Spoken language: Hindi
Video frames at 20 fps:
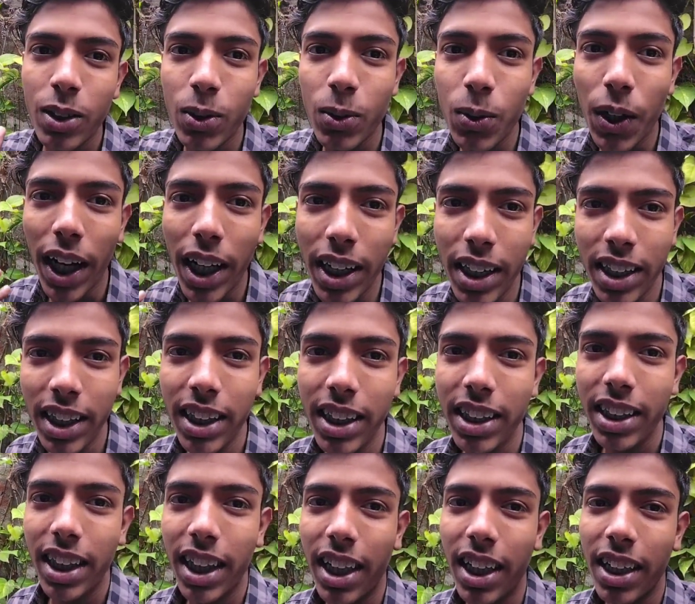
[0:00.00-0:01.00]
सुनाई नहीं
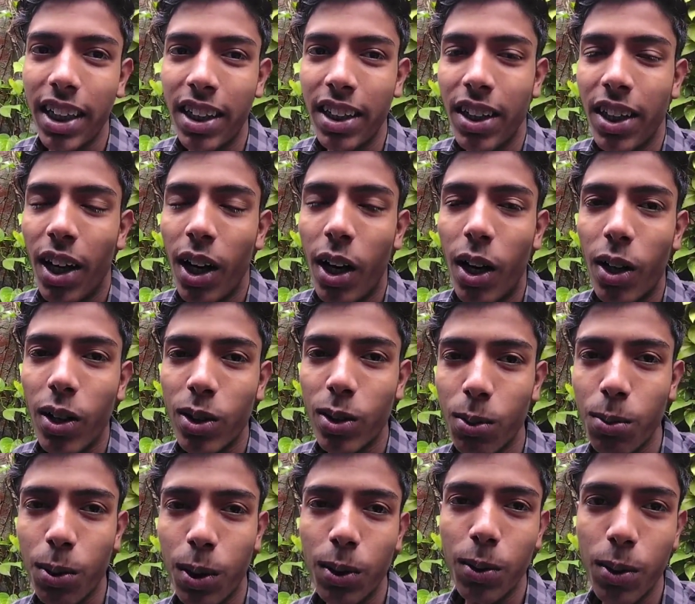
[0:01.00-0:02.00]
दिया है और
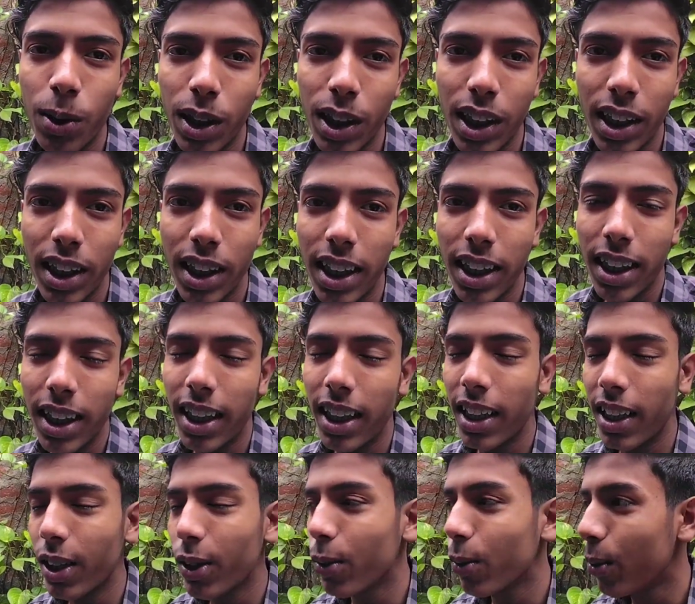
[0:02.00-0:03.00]
सुबह उठ कर देख
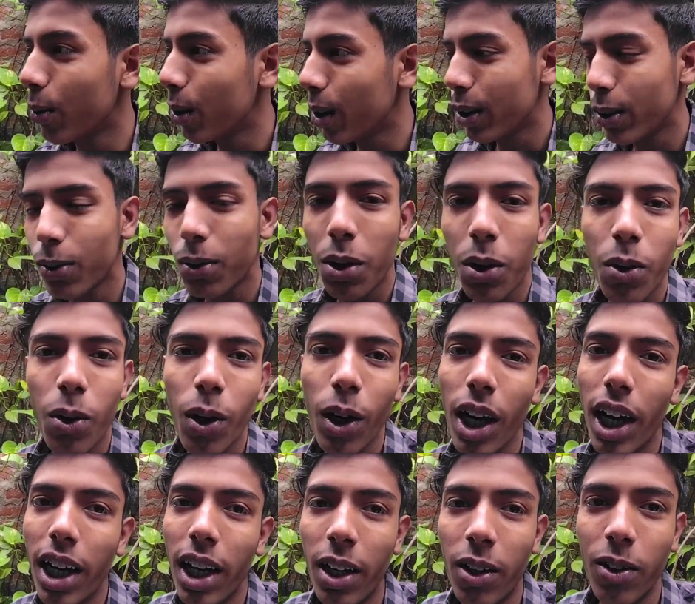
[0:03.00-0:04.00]
रहे हैं तो रिशु का
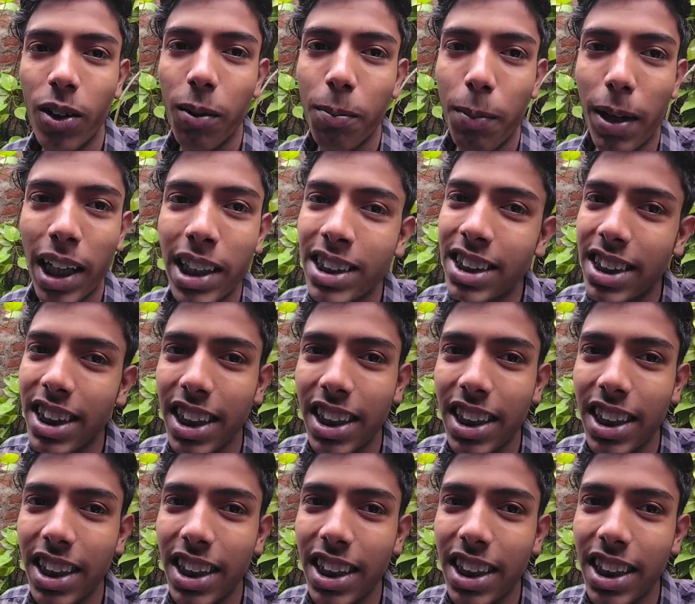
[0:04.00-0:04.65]
कॉल आया हुआ है पाँच